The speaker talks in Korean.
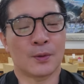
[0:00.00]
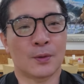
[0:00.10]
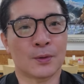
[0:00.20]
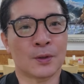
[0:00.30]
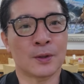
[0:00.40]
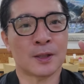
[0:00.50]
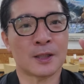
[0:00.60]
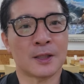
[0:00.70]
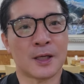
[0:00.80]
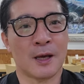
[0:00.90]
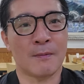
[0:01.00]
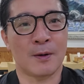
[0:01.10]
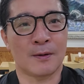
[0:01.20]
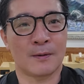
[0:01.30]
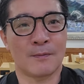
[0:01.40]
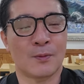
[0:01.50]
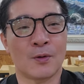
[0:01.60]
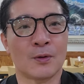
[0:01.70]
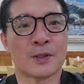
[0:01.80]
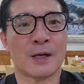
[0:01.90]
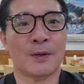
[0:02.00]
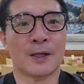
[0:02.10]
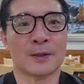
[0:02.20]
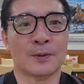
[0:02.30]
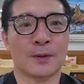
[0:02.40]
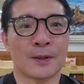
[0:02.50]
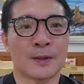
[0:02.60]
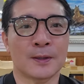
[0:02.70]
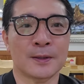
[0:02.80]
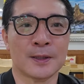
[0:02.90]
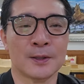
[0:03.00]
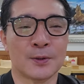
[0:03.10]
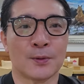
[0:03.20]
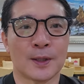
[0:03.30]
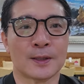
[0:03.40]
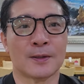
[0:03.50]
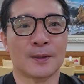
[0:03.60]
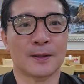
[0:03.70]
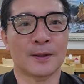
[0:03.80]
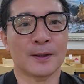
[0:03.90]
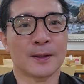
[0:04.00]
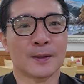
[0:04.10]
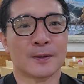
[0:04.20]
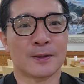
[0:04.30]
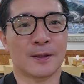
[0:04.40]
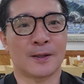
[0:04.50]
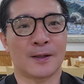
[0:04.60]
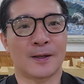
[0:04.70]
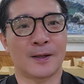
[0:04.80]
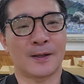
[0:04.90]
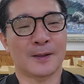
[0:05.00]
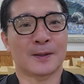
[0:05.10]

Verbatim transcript: 5동 5캠을 몰로 잡아가지고 그런 전초로 해서 자,